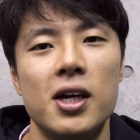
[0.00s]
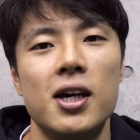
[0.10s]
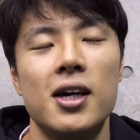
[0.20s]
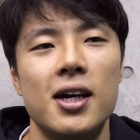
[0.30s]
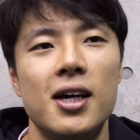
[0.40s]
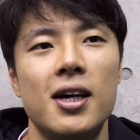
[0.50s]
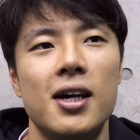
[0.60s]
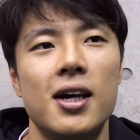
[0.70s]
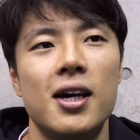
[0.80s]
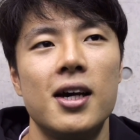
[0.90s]

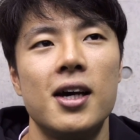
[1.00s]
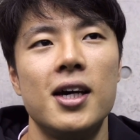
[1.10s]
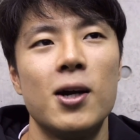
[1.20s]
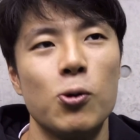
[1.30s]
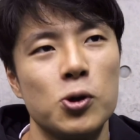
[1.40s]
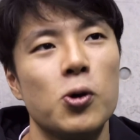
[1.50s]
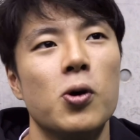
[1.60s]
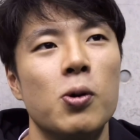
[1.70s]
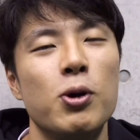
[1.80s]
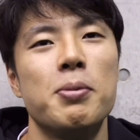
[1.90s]
えー、やろうと
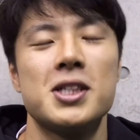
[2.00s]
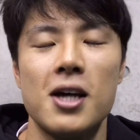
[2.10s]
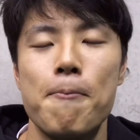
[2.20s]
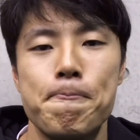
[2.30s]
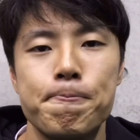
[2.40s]
思いました。